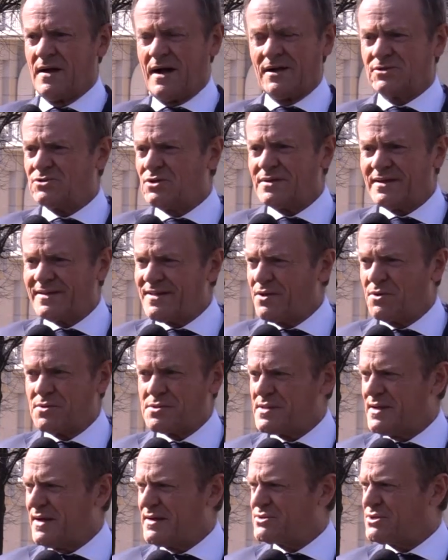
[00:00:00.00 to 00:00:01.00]
Ale to nadal
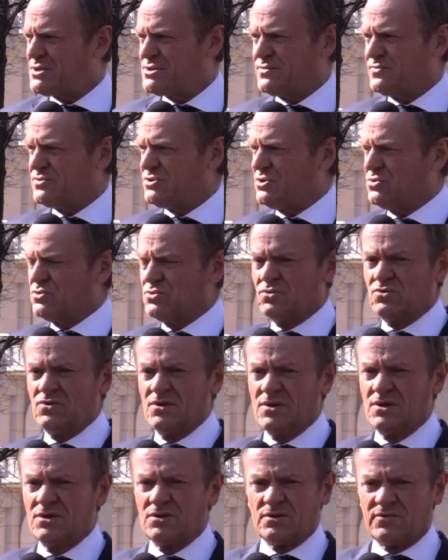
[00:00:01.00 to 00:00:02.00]
oznacza, że w ciągu
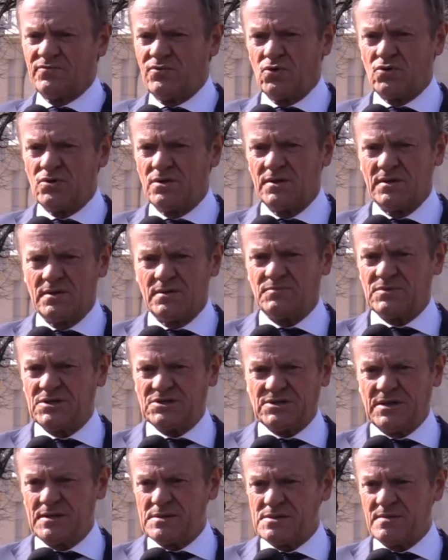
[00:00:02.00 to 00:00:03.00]
dwóch
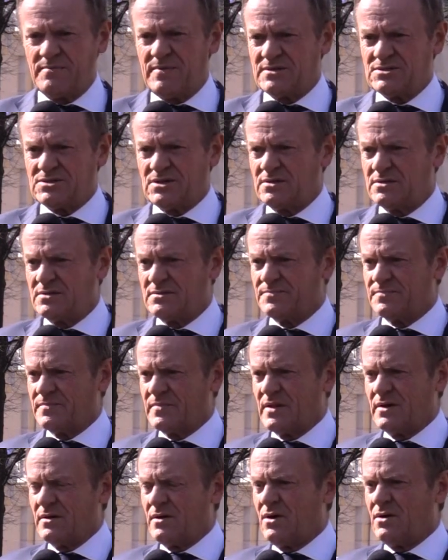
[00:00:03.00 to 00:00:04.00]
miesięcy będzie
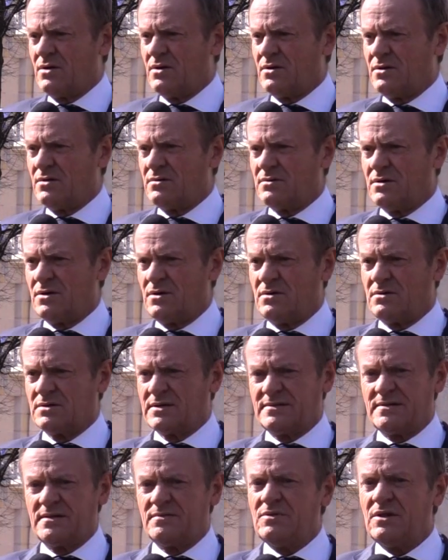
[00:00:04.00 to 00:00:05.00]
mm, o, o
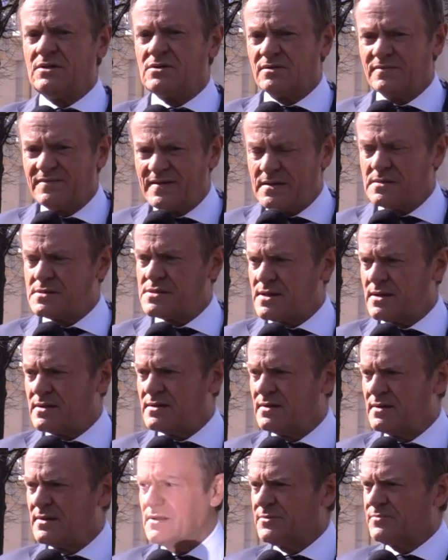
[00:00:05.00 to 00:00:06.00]
1 milion
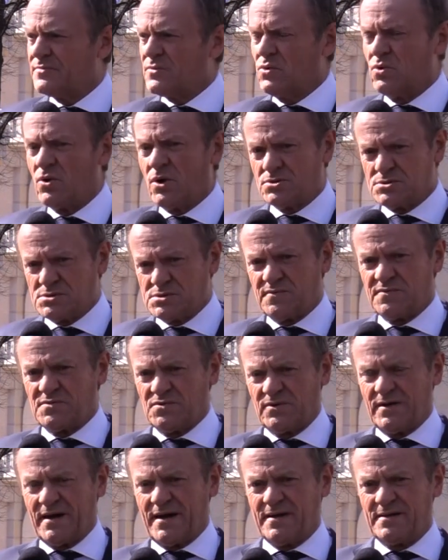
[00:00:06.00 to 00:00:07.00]
więcej uchodźców z
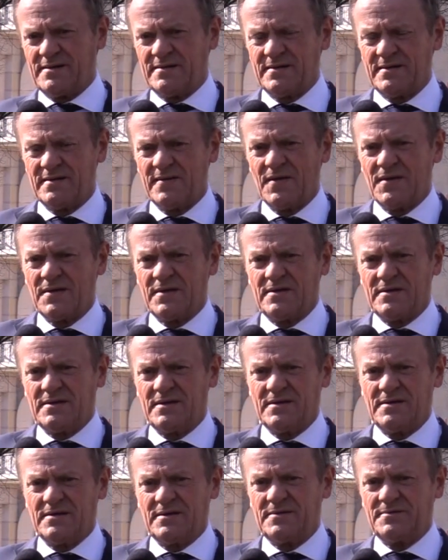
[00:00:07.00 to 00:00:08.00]
Ukrainy
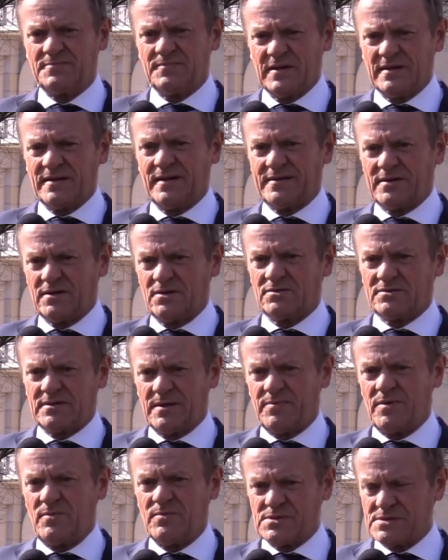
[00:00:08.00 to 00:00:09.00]
i, i dlatego
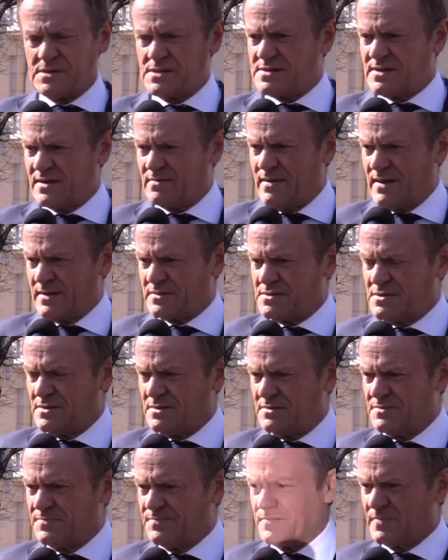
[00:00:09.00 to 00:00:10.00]
ta pomoc jest tak
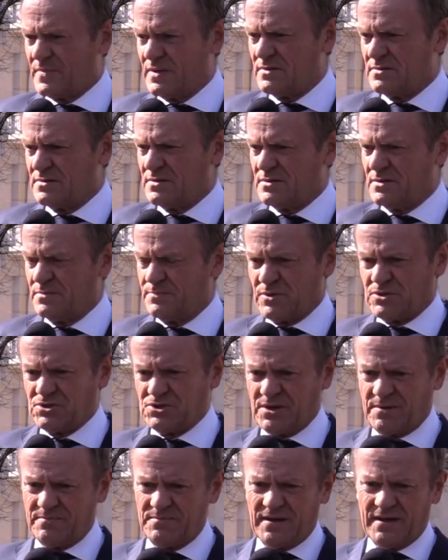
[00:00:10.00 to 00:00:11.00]
bardzo y,
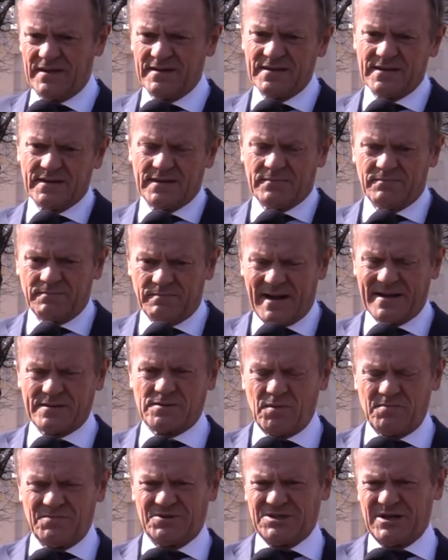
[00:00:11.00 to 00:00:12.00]
potrzebna.
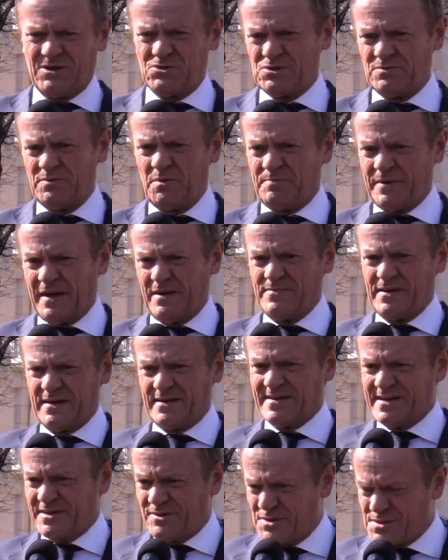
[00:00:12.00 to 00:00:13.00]
Bardzo bym chciał, żeby
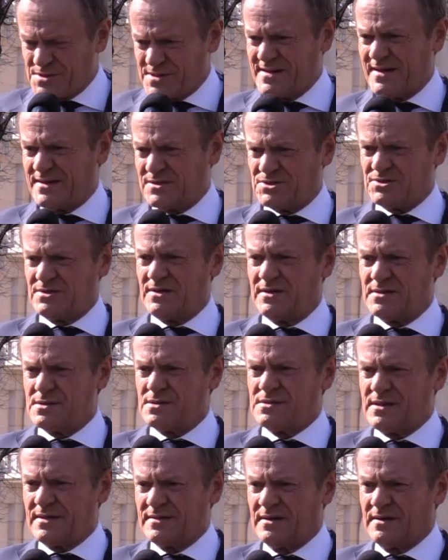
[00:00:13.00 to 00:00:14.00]
premier jednoznacznie
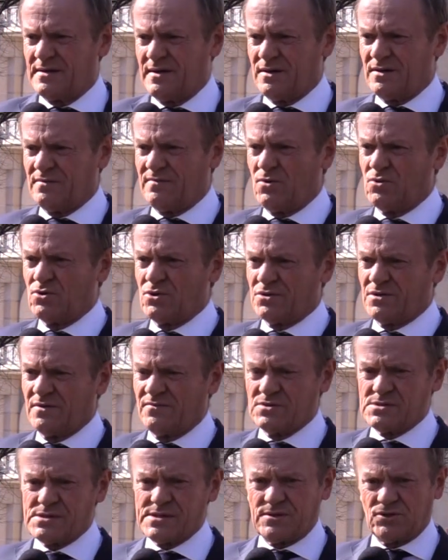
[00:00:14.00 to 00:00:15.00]
zadeklarował
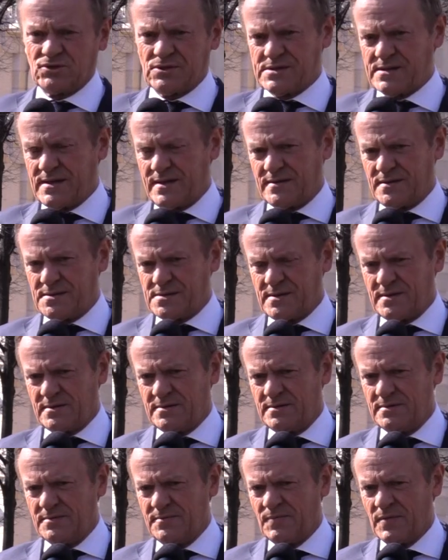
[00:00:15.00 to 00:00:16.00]
gotowość skorzystania z
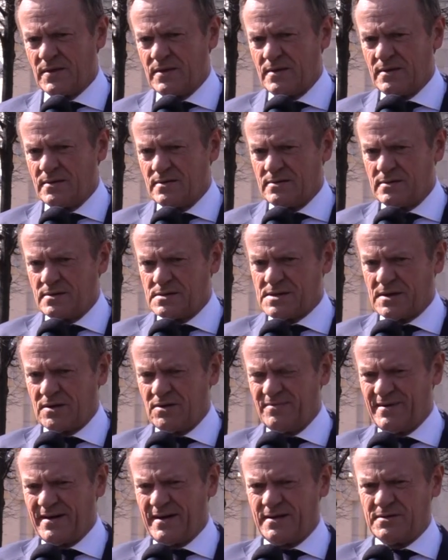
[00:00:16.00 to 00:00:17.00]
tego, y, z
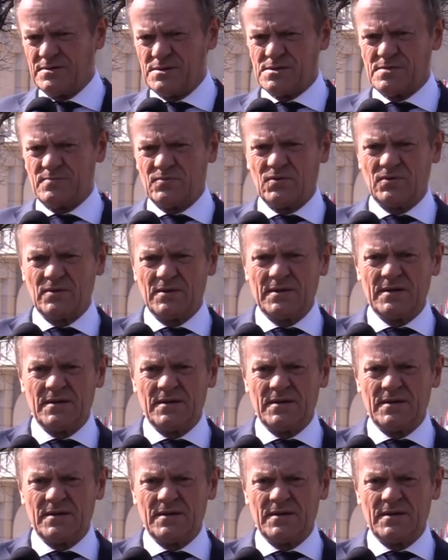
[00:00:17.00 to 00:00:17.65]
tego mechanizmu.